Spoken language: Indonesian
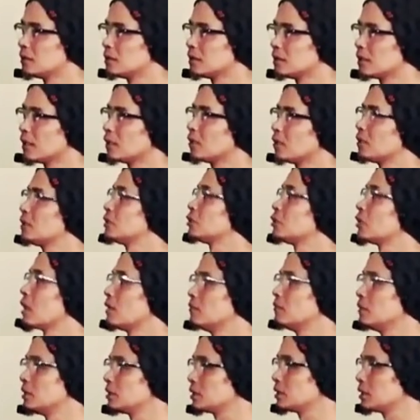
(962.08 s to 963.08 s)
Jika nu
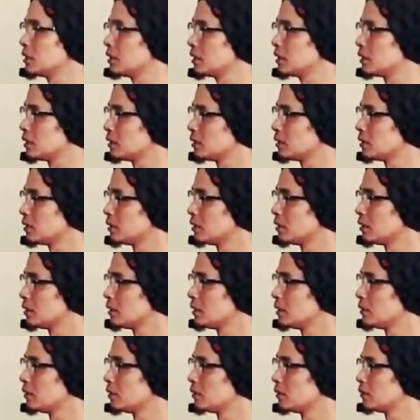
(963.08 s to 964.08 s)
suka miskin.
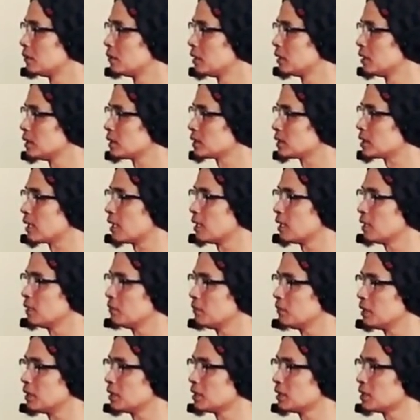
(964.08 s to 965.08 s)
Plus kali
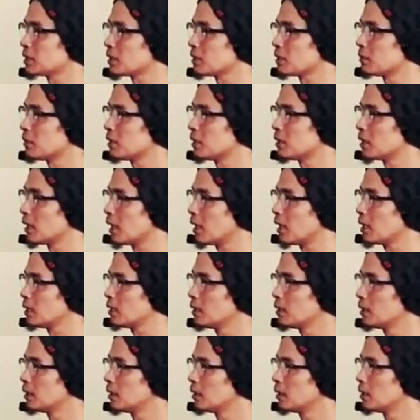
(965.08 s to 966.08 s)
min sama dengan
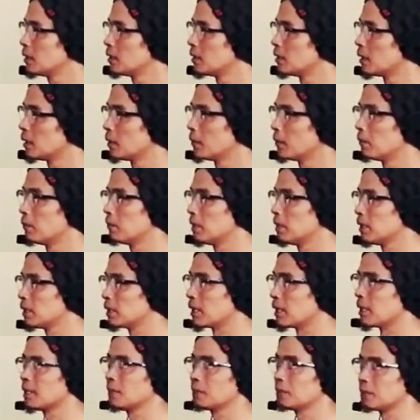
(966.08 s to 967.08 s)

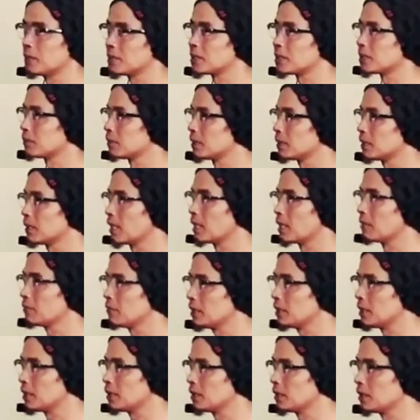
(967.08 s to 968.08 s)
min kali plus sama dengan
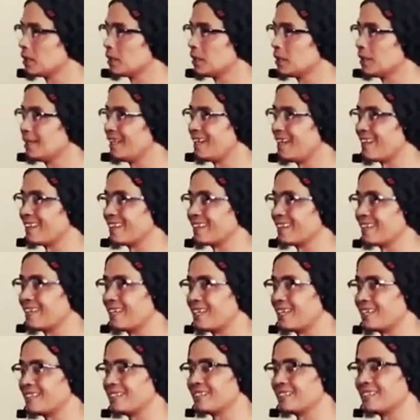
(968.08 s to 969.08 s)
min.
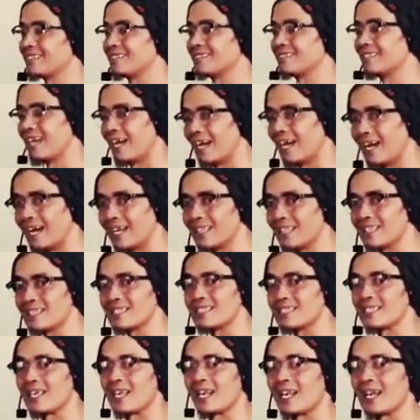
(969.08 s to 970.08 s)
Niatna
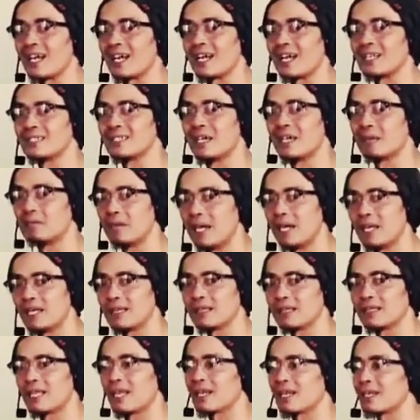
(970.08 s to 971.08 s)
jahat cara
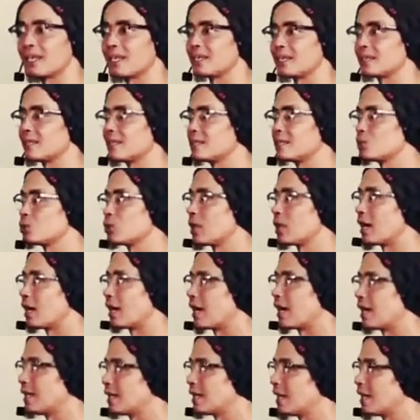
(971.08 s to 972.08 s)
ngajabat targetna suka
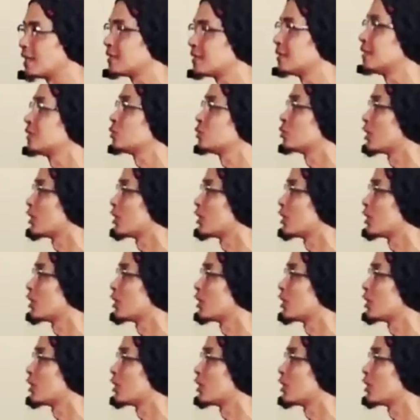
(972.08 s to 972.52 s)
kaya jadi